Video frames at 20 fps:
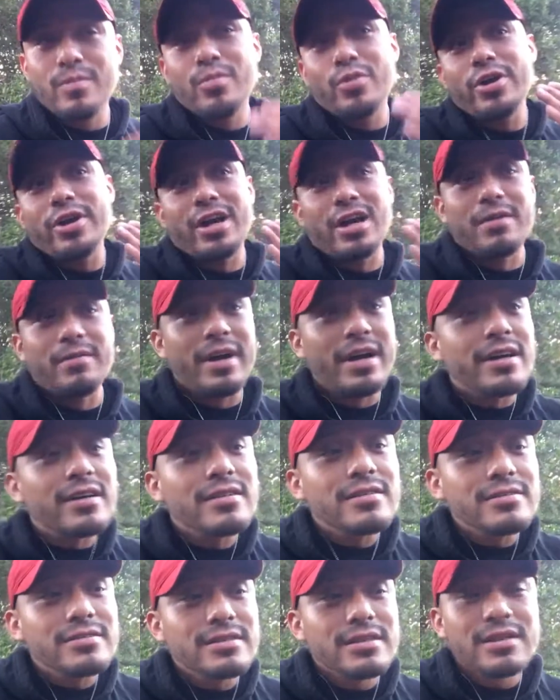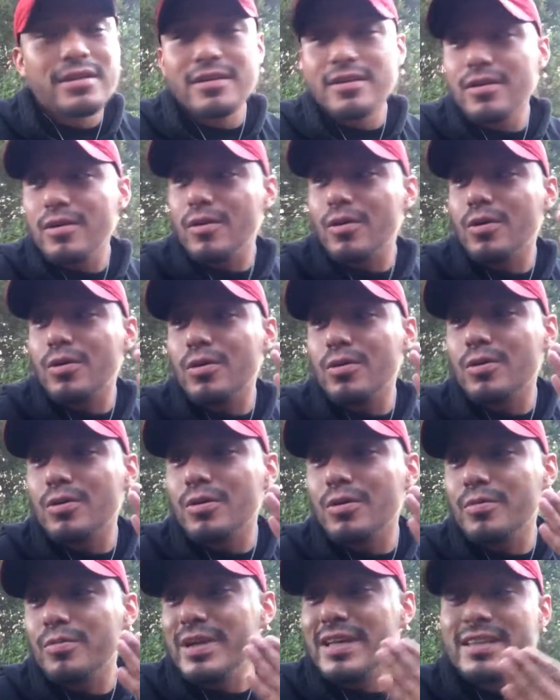voy a acabar
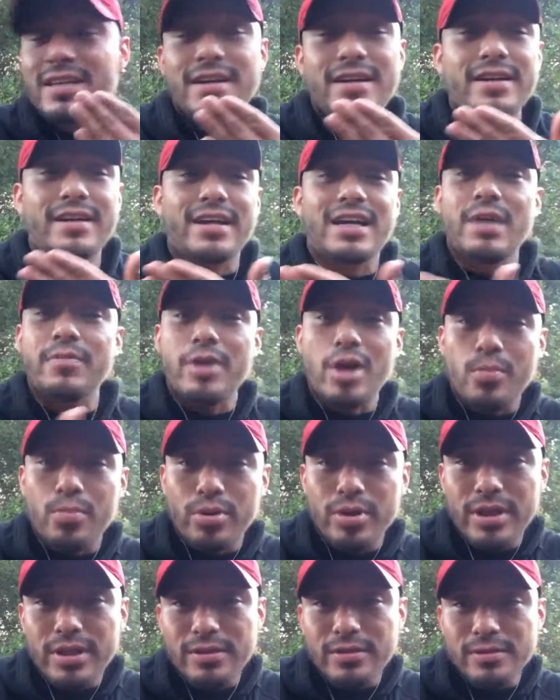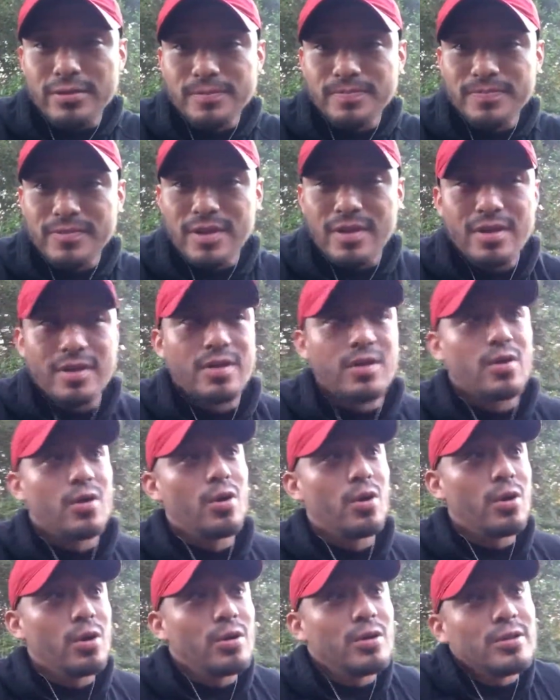o voy a tener que caminar un poquito
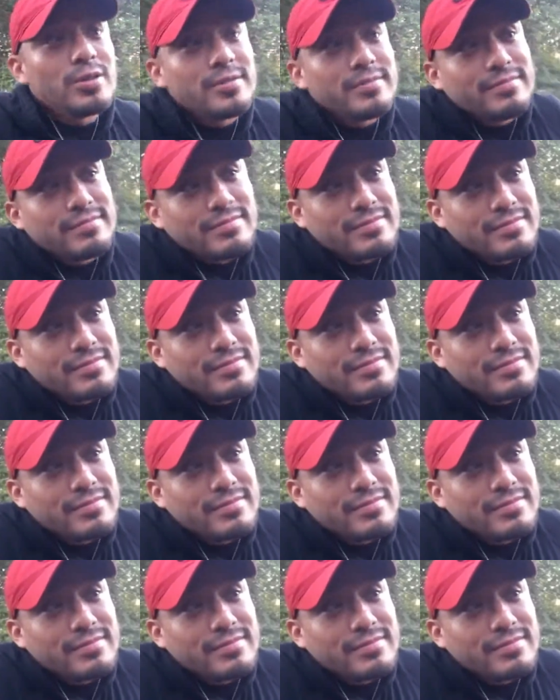o